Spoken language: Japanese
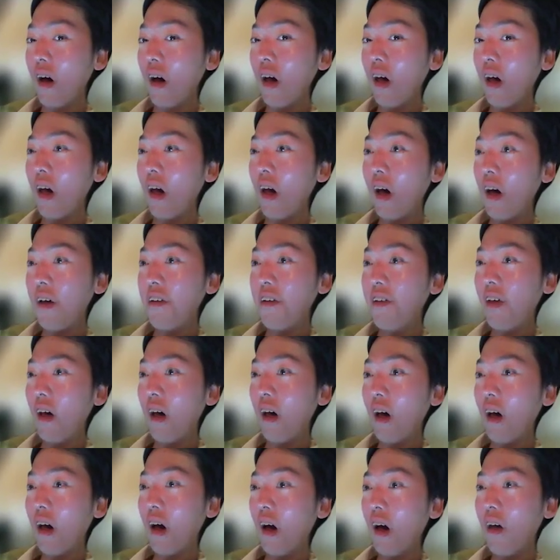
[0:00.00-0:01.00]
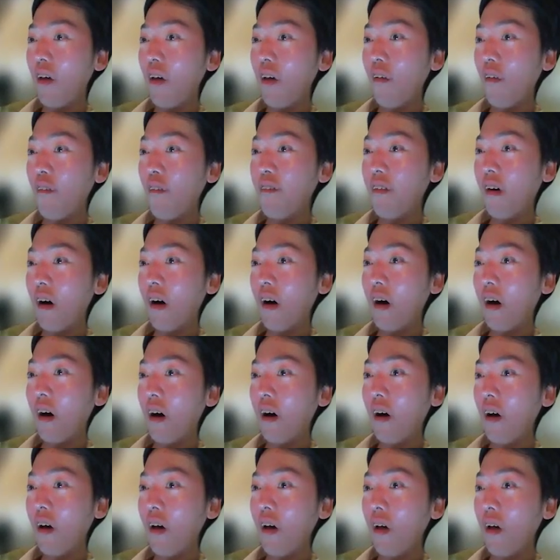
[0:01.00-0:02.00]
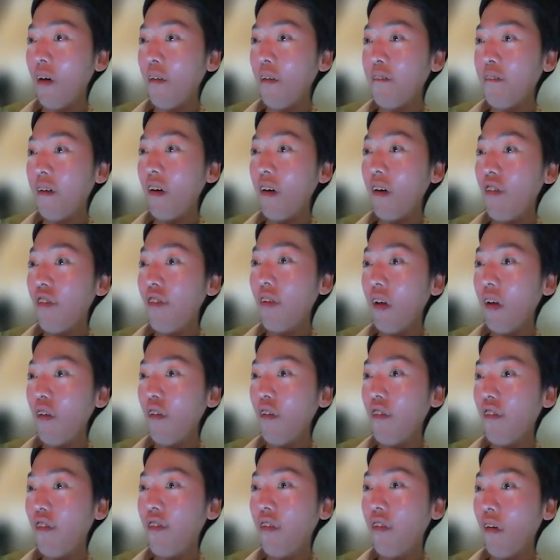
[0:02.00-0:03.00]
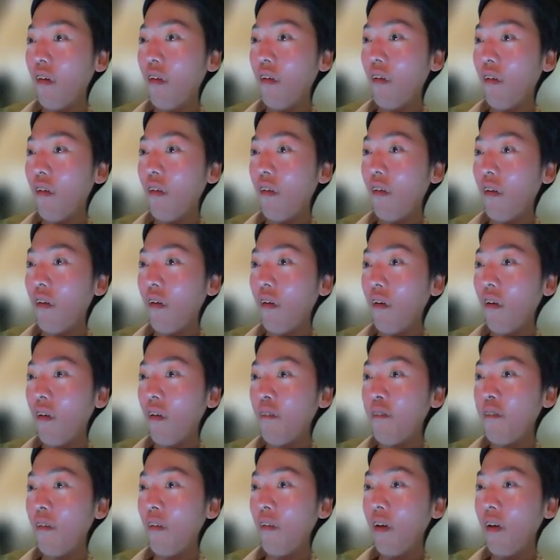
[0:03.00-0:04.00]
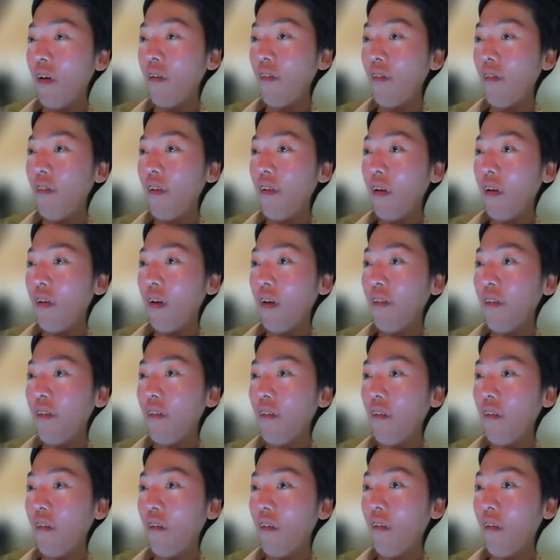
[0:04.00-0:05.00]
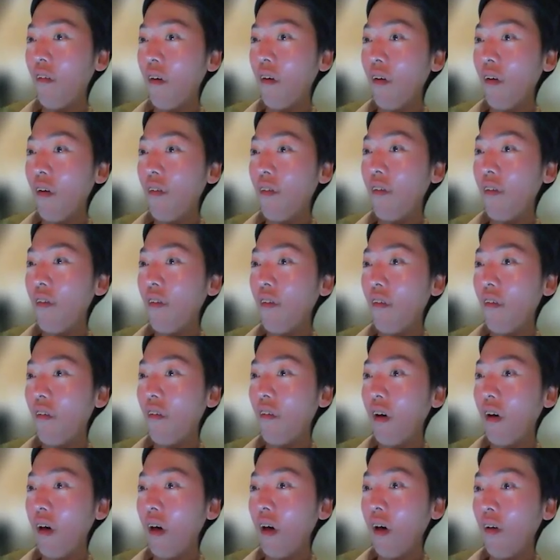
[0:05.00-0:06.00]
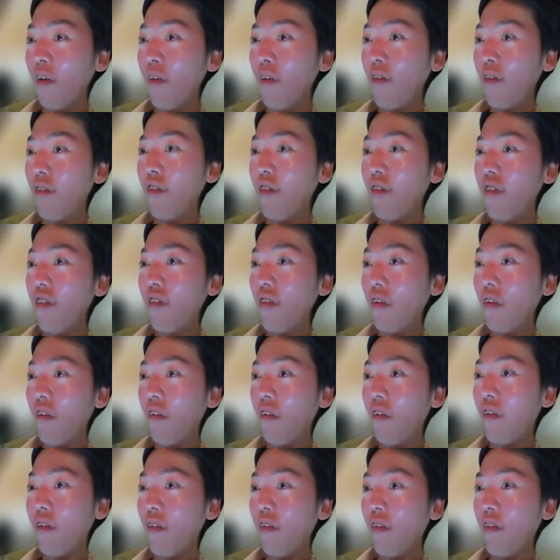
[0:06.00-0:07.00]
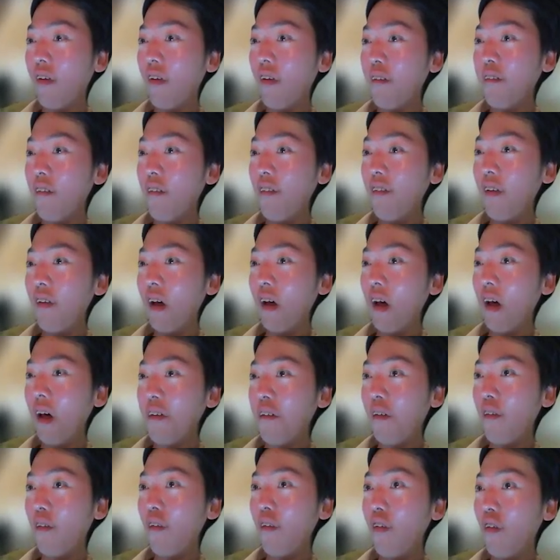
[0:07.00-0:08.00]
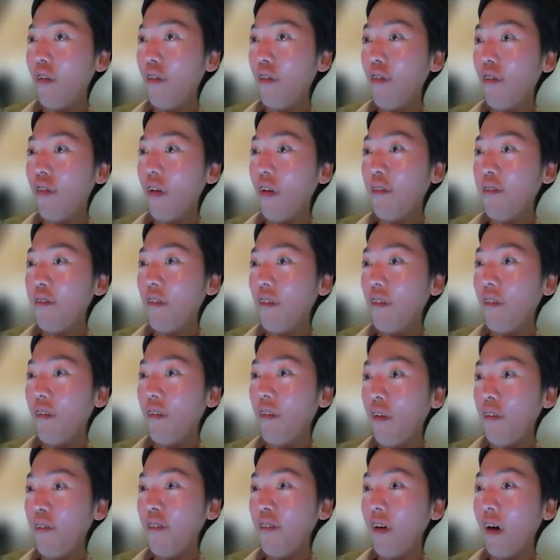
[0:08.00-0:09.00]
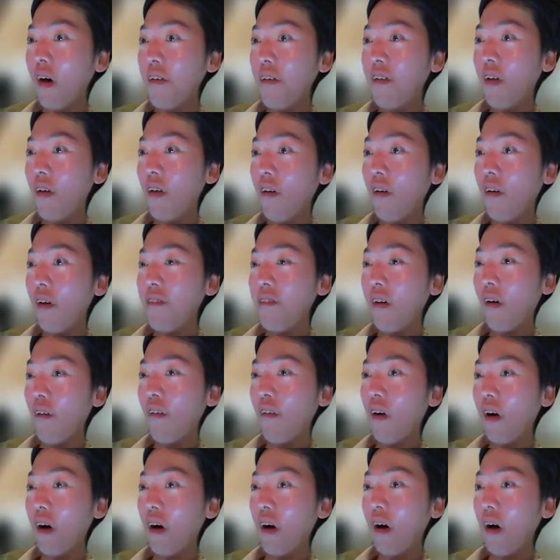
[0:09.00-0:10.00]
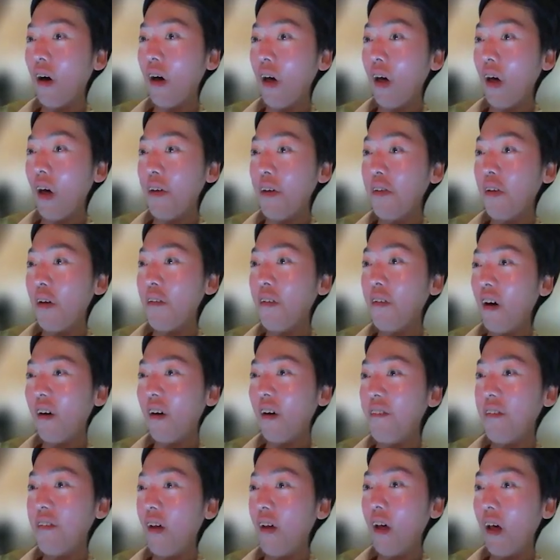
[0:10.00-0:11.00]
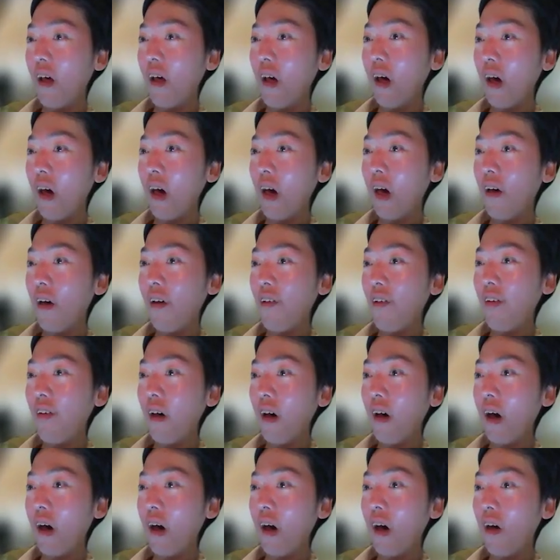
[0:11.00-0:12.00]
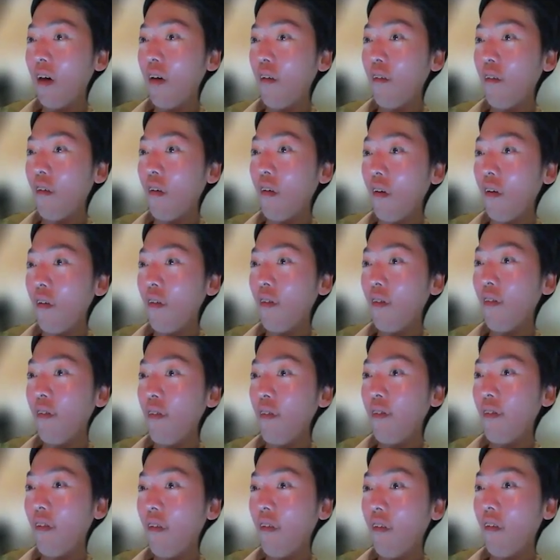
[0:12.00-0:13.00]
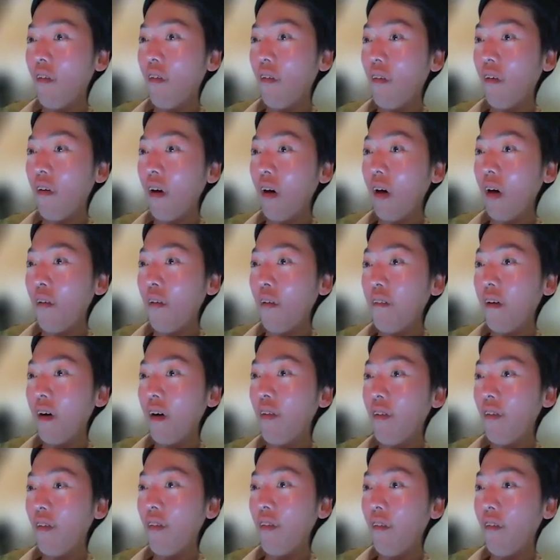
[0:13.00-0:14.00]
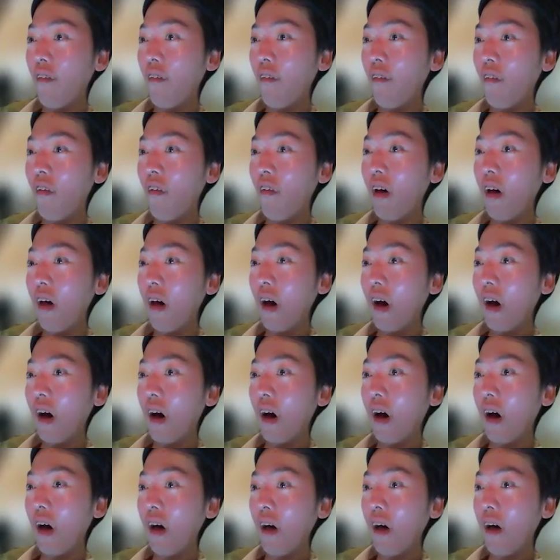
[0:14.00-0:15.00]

クラス会を、まあ、まあ、してる人もいるんですけど、その、通常その多分ね、この YouTube 見られてる方は、じゃあなんでクラス会をすると、まあその声が